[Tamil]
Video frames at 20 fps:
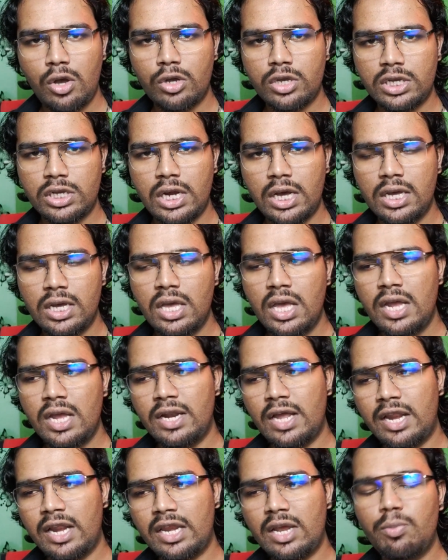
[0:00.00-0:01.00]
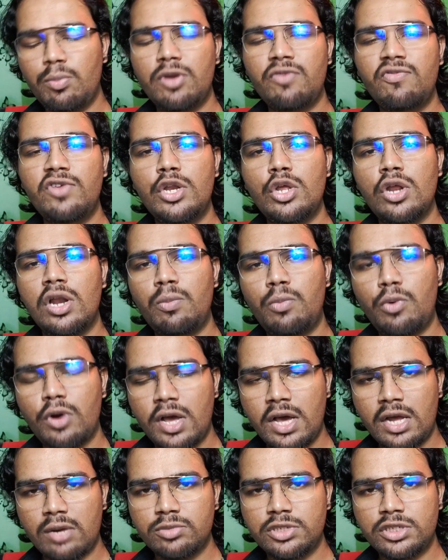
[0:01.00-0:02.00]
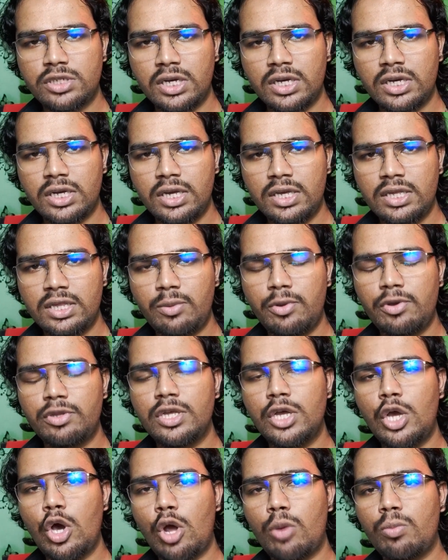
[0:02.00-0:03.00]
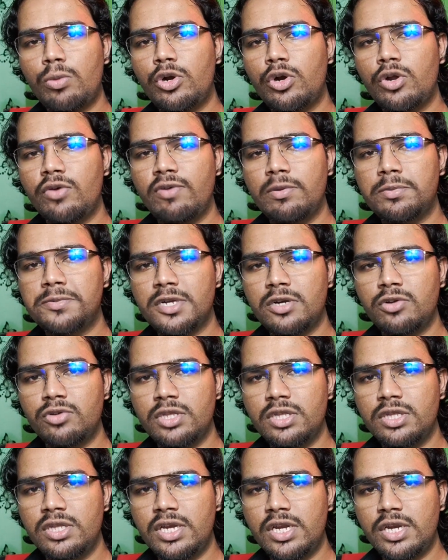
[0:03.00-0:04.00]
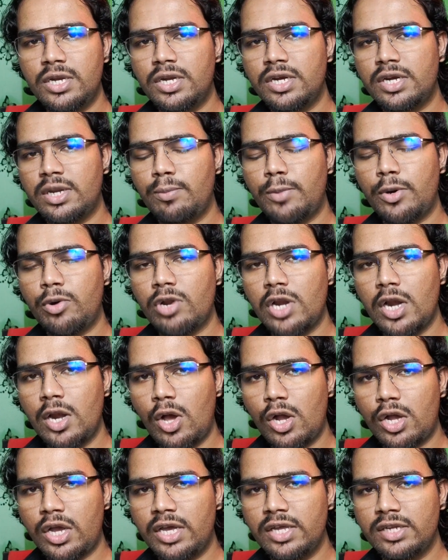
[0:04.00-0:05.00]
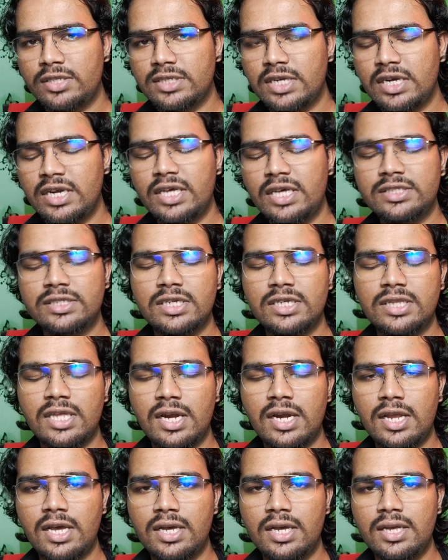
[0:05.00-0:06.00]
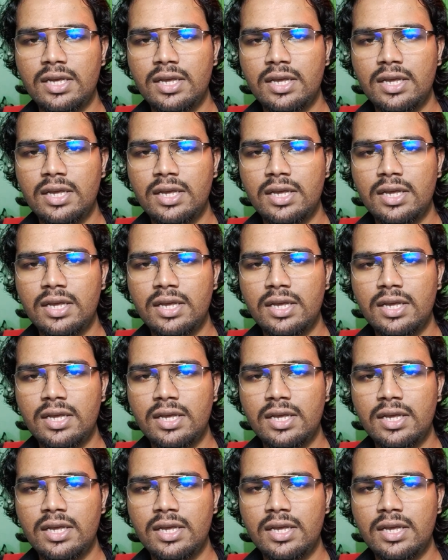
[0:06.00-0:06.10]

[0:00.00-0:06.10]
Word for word: ஓகேங்களா நிறைய பேர் வீடியோலாம் போட ஆரம்பிச்சிட்டாங்க இந்த மாதிரி வந்து கவர்மெண்ட்டோட வெப்சைட் வந்து திடீர்னு டெம்பரவரியாக லாக் ஆகிடுச்சு என்னாச்சுன்னே தெரில